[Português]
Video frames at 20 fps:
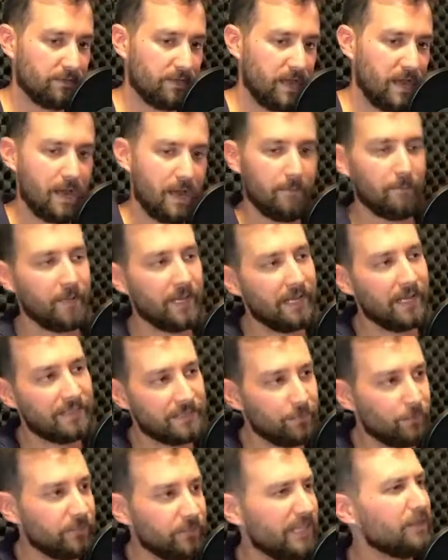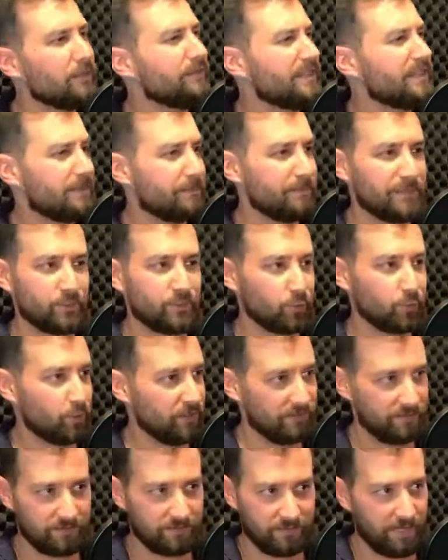ah, beleza, botei 90
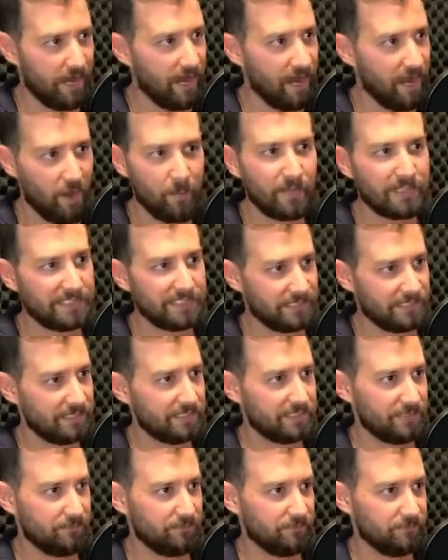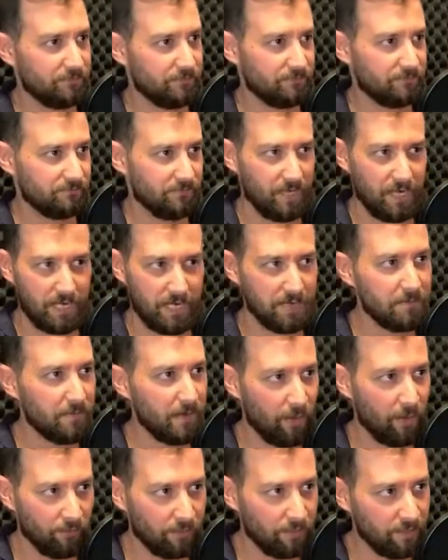pessoas. É uhum. É uma sensação. Ótimo.
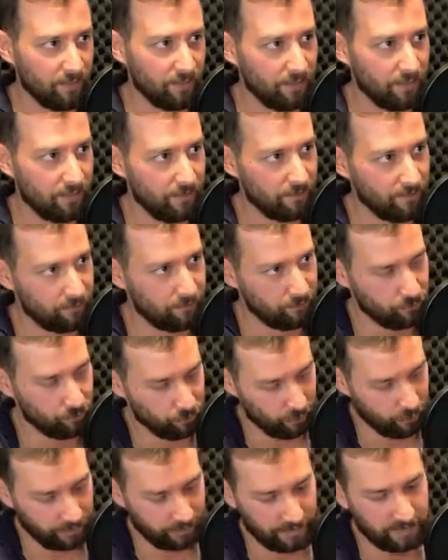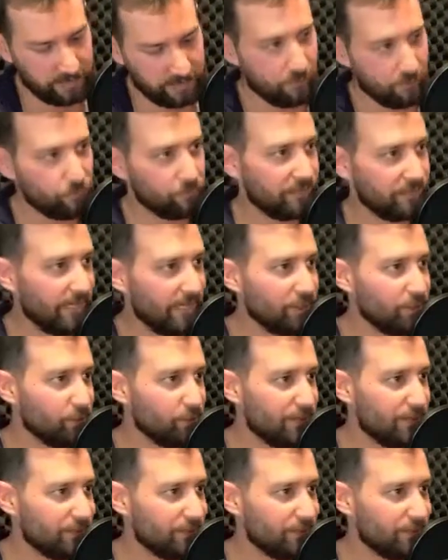Animal. Só que eles não têm o